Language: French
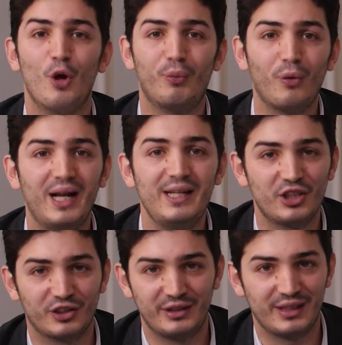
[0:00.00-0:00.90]
pour aller
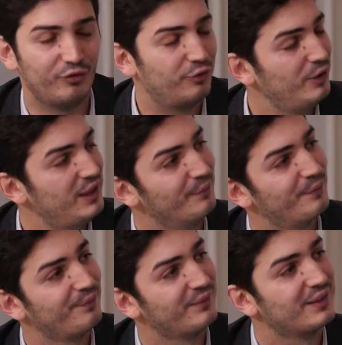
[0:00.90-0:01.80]
chercher cette folie,
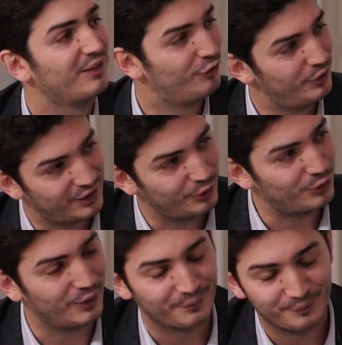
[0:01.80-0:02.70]
ah que tu as.